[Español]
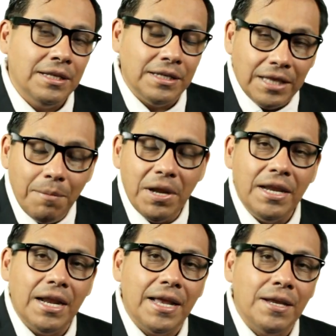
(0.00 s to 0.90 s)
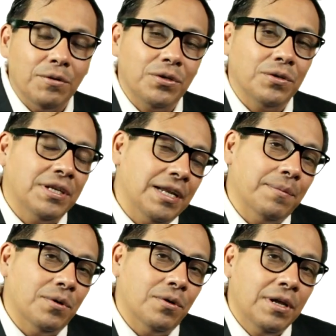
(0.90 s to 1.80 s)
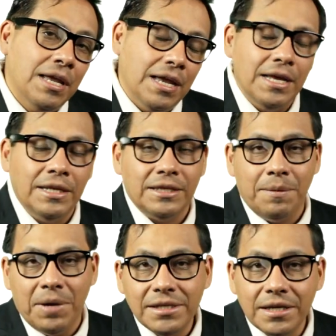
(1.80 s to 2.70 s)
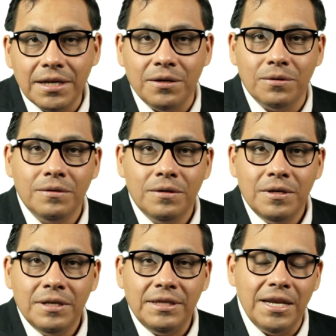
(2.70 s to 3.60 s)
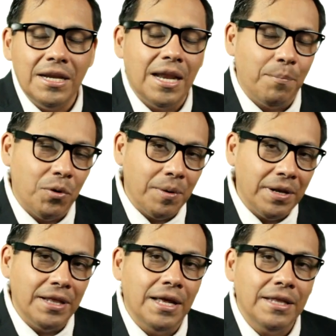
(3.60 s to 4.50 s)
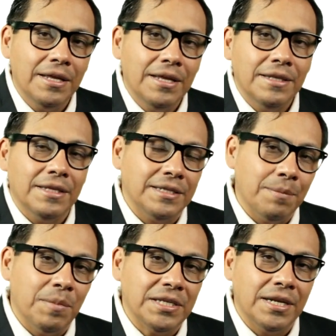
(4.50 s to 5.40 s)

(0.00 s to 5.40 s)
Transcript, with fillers: De tal manera que nuestro cerebro, entre más sereno, tiene la probabilidad de ser más